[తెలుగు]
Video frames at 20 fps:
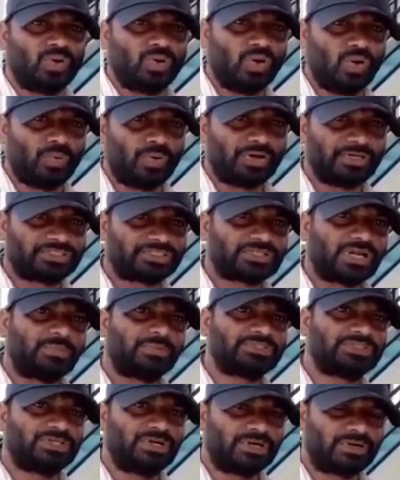నువ్వు
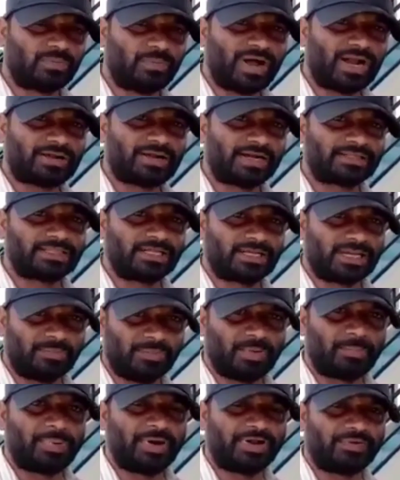ఇష్టం వచ్చినట్టు మాట్లాడుతుంటే
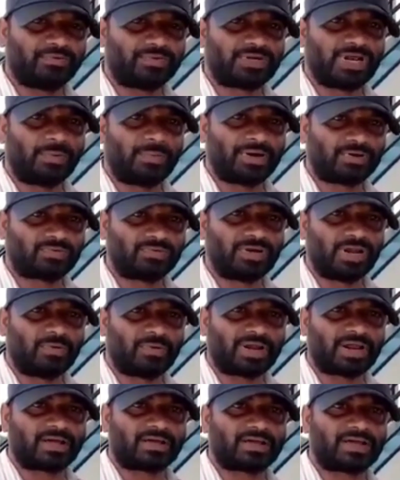మేము పడి
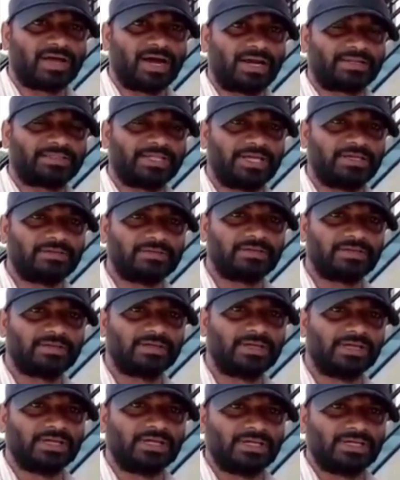ఉంటామనుకున్నావరా గార్ది
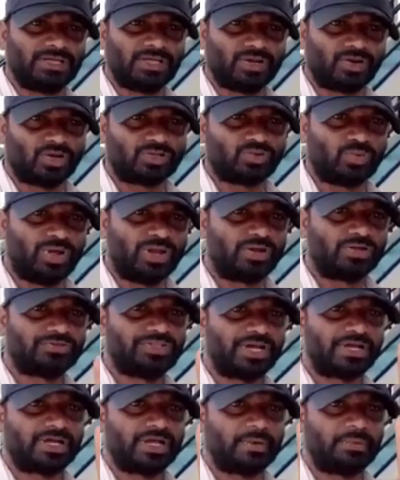ఈరోజు ఒళ్ళు
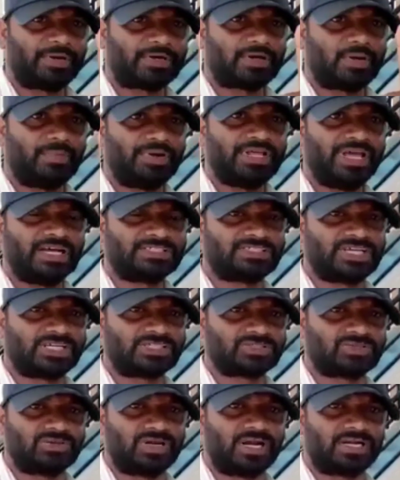దగ్గర పెట్టుకోమని
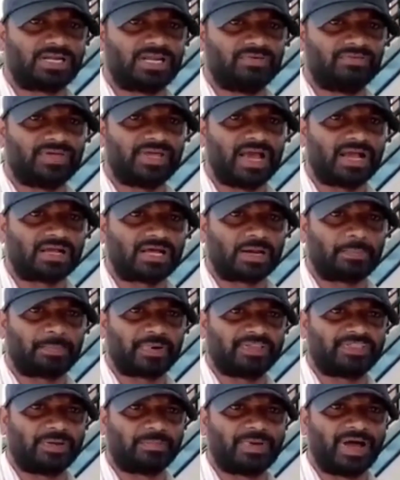హెచ్చరిస్తున్న టీవీ యాంకర్
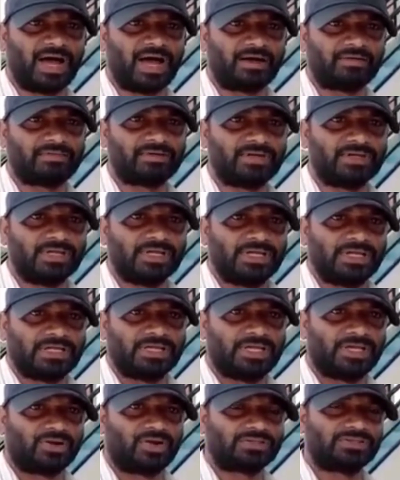ప్రదీప్గా
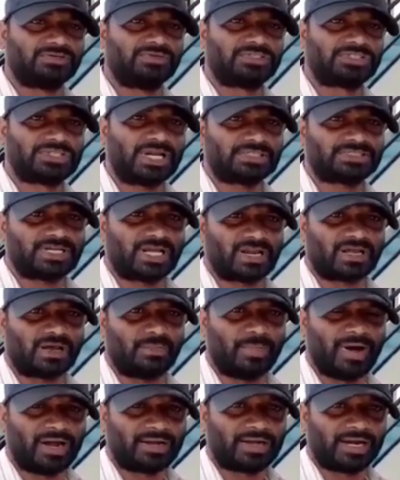రోజు నువ్వు
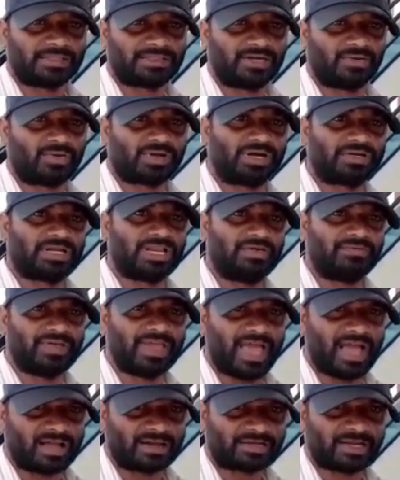ఇష్టాచారంగా మాట్లాడితే ఒక
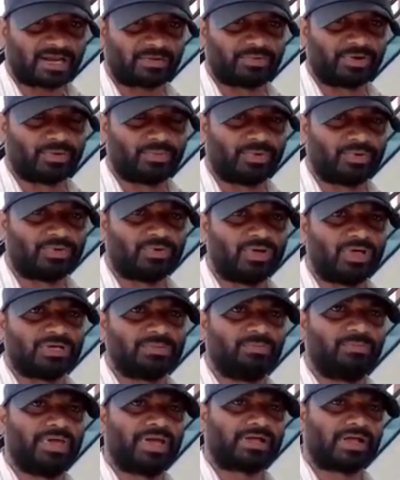టీవీ యాక్టర్ నువ్వు
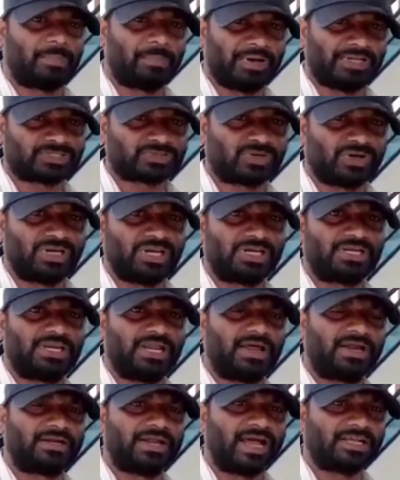మేకప్లు వేసుకొని
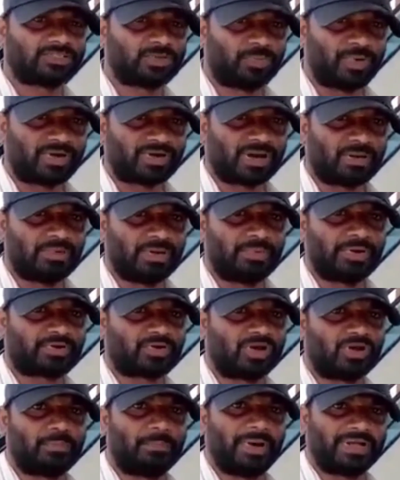డాన్స్ ప్రోగ్రాంలు
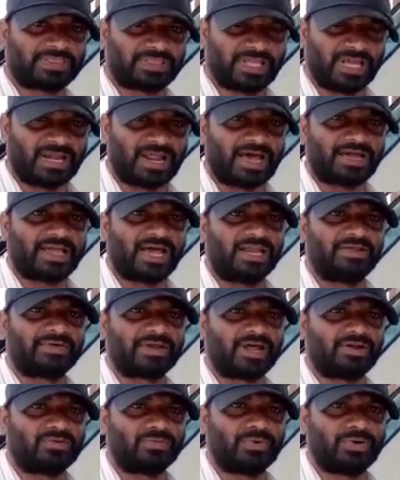పెట్టుకుని బతికే నా
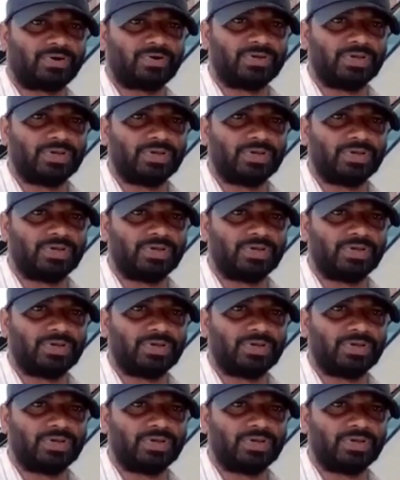యాలువిరా నువ్వు